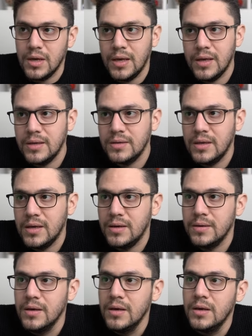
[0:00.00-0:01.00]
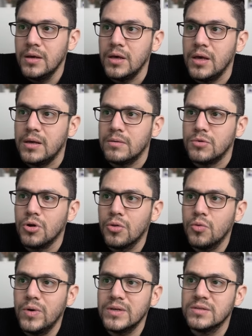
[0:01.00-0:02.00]
de eh,
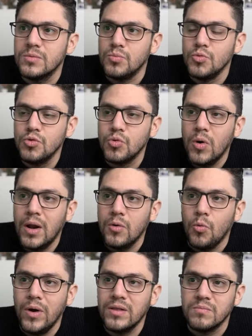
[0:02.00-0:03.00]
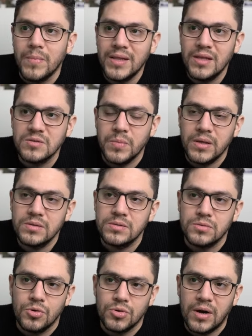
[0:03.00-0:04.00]
Northwest Mutual Wealth Management
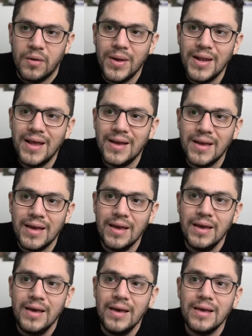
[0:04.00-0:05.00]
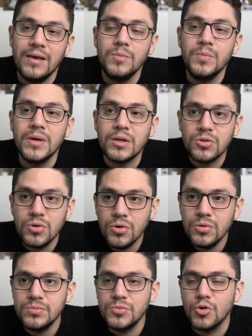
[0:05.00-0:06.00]
nos revela que
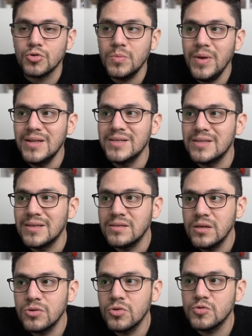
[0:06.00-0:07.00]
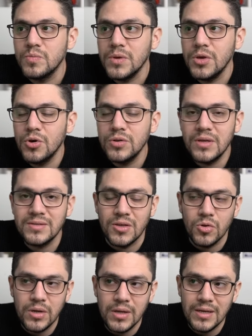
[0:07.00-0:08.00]
invirtió 2.700 millones de
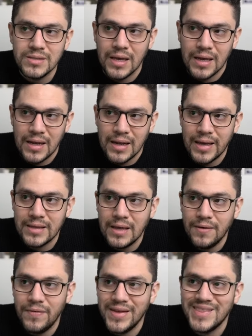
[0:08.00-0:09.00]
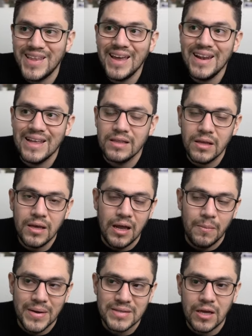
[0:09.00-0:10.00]
dólares en el ETF TLT
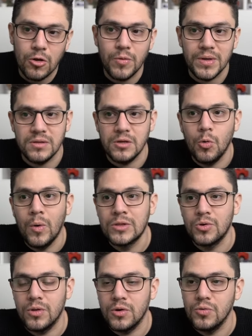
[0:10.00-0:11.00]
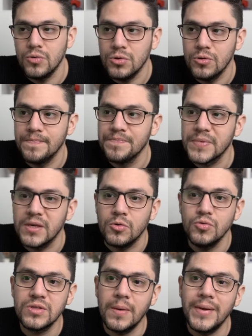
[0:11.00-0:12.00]
el pasado 24 de junio. Y
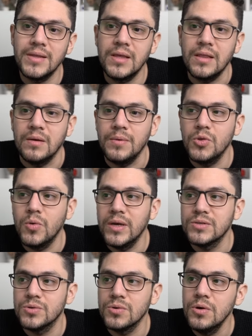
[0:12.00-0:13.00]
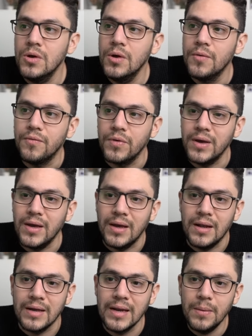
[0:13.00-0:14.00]
justamente debido a esto fue
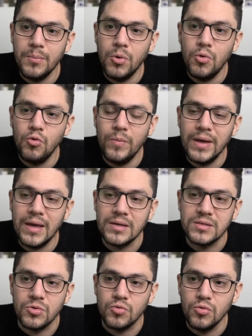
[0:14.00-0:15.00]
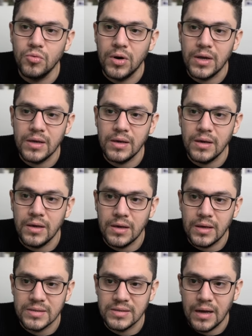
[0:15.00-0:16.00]
el gran volumen que se tuvo aquí, eh,
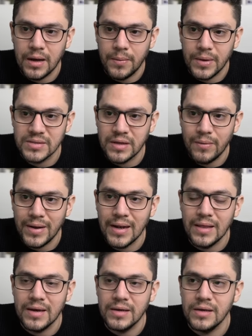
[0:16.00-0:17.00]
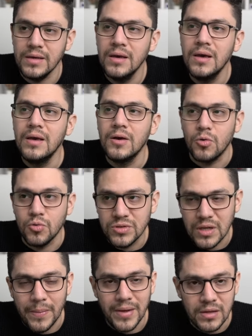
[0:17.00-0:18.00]
esta, esta vela de aquí,
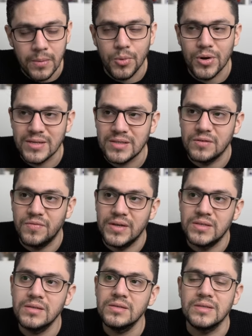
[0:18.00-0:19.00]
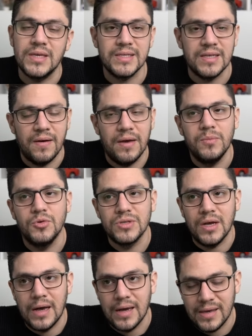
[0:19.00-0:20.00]
justamente por estas fechas. Ya
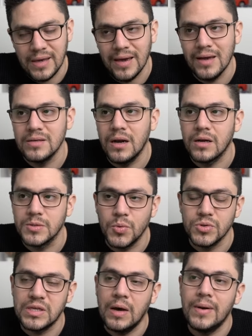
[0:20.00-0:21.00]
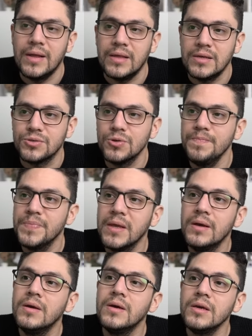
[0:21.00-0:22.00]
sabemos a quién es el responsable de esto.
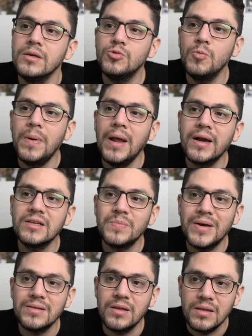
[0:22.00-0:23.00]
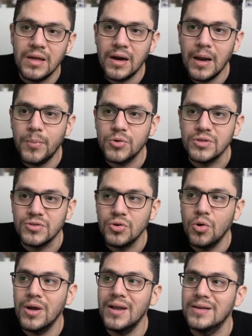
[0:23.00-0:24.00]
Y su plan es mantener la
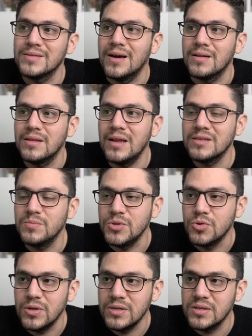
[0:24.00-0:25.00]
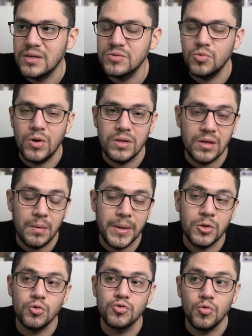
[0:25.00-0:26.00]
posición en las carteras minoristas durante al
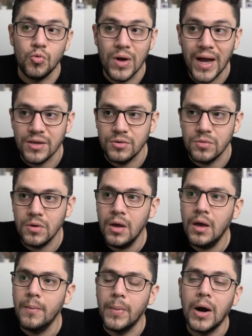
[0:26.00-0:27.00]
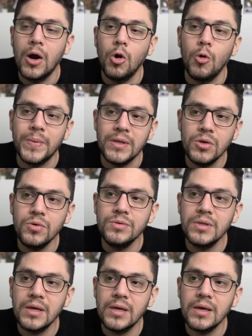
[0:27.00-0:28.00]
menos un año, bajo la opinión
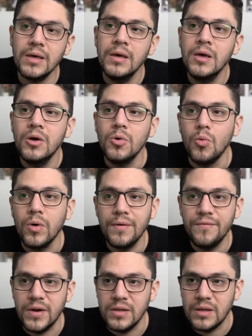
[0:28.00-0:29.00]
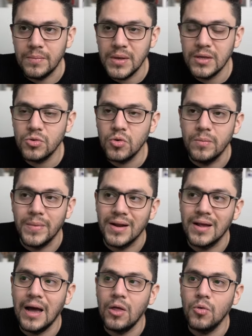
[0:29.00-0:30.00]
de que un enfrentamiento del
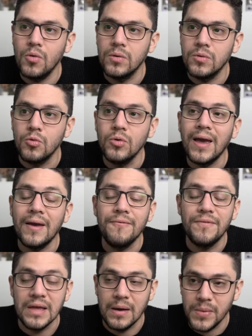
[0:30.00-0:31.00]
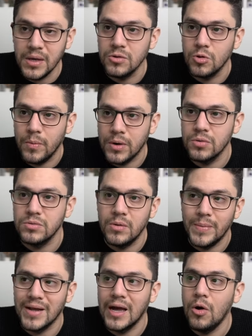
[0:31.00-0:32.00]
mercado, un enfriamiento, perdón, del
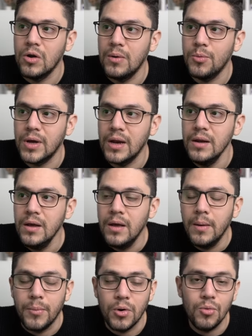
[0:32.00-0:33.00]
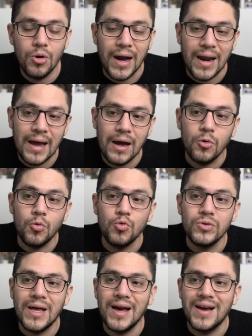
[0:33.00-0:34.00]
mercado laboral provocará
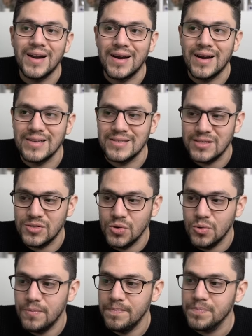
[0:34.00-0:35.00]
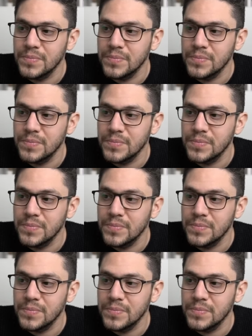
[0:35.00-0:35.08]
una recesión,